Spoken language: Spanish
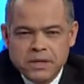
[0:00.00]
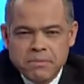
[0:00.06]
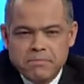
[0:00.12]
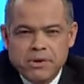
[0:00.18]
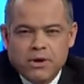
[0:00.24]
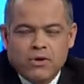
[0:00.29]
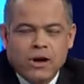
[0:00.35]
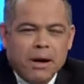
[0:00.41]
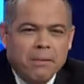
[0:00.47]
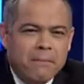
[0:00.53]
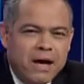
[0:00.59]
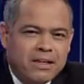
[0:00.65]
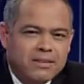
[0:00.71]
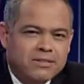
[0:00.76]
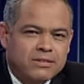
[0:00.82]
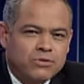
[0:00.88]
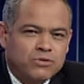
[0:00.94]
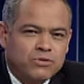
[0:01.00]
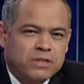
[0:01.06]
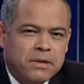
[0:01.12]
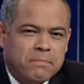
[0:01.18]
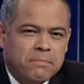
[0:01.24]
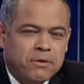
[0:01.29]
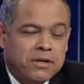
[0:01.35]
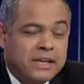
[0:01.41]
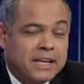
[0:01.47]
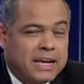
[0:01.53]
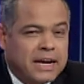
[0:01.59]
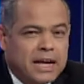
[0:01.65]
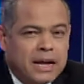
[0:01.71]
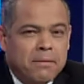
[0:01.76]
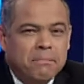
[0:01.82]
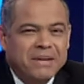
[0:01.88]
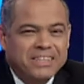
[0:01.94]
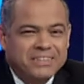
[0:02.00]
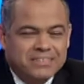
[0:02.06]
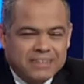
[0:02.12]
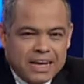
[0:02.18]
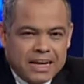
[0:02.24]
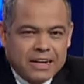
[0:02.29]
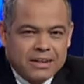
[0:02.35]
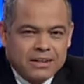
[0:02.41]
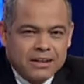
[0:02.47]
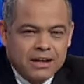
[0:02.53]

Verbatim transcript: pero jamás usted puede llegar a pensar